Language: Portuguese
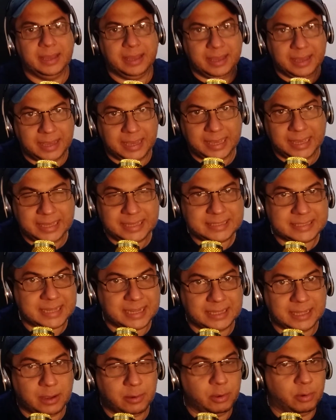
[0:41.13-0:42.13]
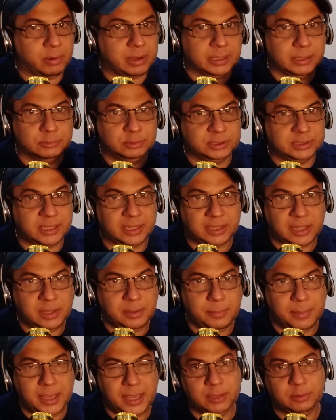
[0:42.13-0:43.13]
É, esse canal é um canal de
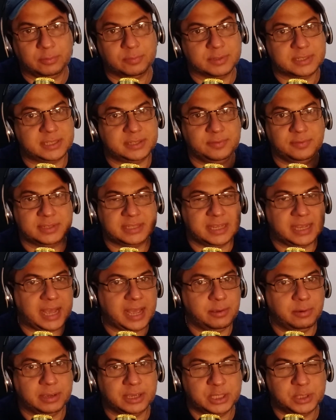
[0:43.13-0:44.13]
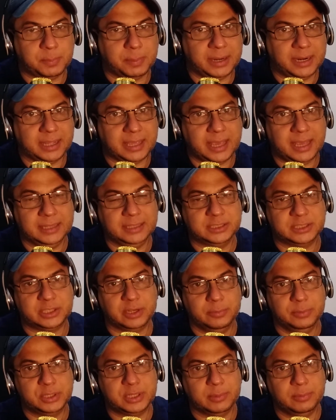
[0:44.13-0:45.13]
entretenimento. Você, se você caiu aqui de
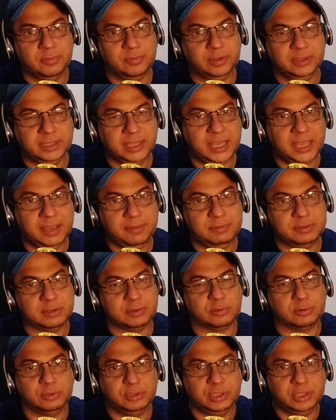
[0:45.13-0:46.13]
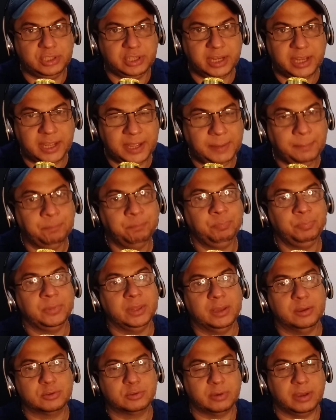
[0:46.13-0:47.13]
paraquedas, eu me chamo Ivan Davis, eu sou DJ,
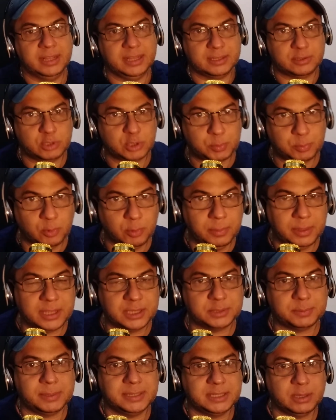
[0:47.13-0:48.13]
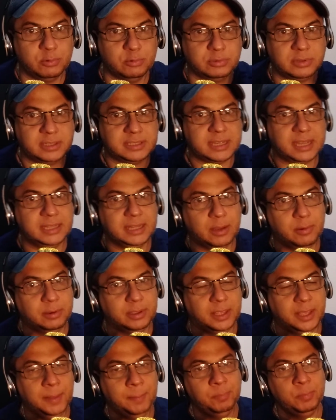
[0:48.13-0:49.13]
sou Relações Públicas, mas eu uso esse canal
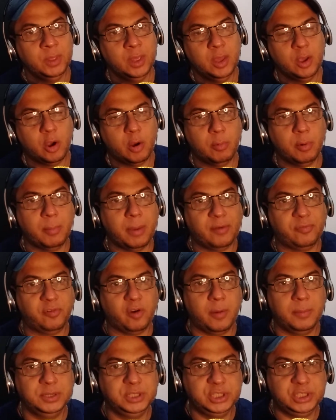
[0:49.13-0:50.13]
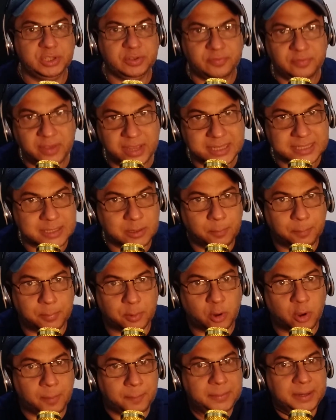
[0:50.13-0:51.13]
aqui como uma forma de diversão
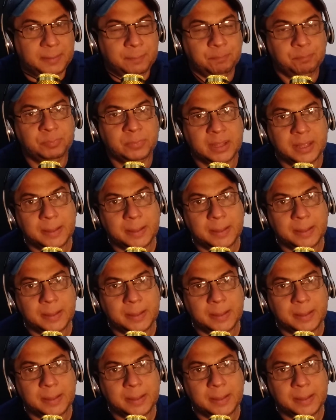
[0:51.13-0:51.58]
própria.